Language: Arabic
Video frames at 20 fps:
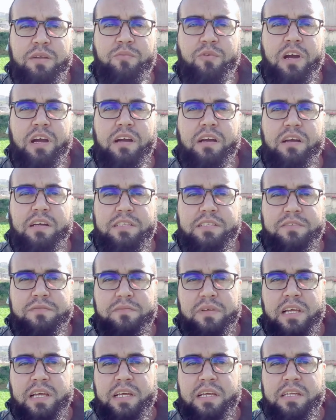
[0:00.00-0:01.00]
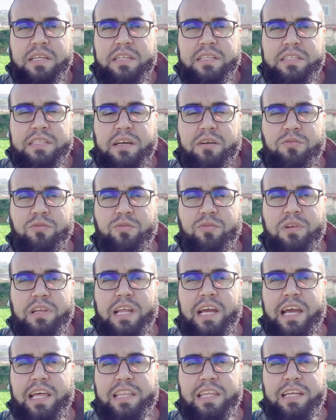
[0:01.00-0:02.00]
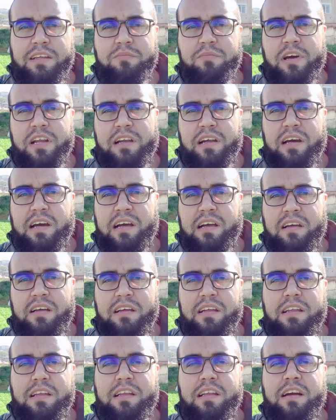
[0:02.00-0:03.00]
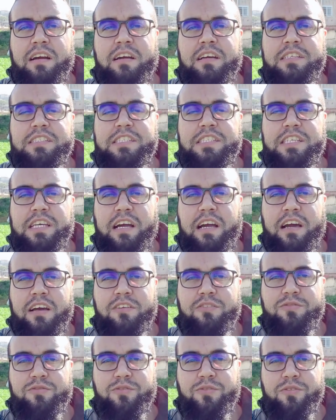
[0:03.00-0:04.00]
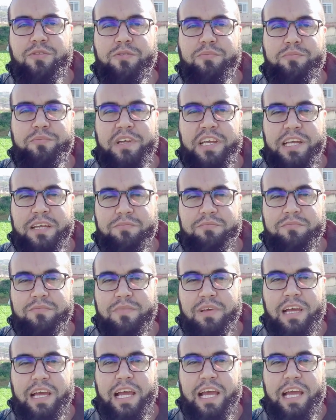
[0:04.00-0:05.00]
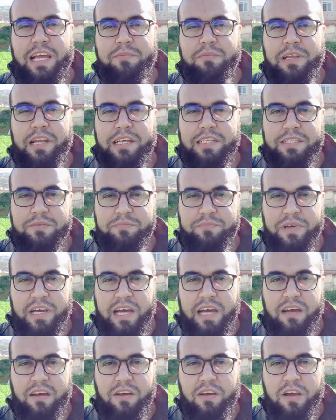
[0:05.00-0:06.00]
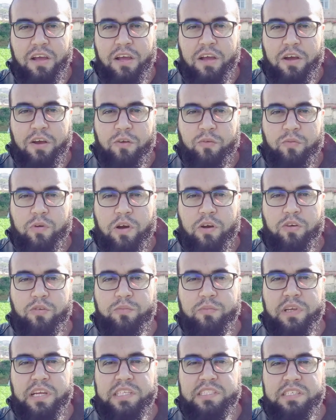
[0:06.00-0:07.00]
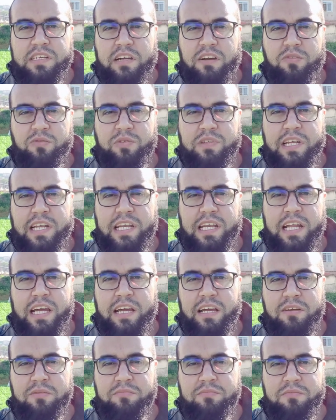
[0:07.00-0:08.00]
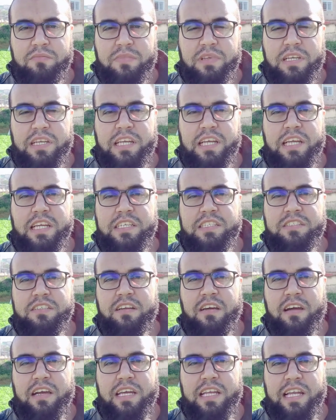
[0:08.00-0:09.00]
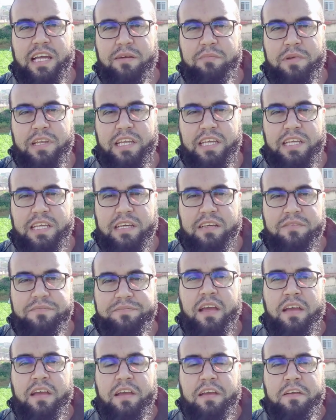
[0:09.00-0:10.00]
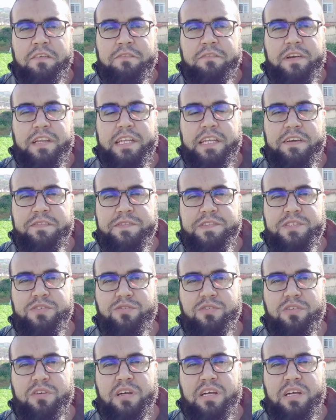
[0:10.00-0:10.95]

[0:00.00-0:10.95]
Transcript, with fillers: المؤقت تقول هذه المرأة لقد شعرت بهم أي بالأطباء وهم يجرحون اللحم لإجراء العملية فالنفس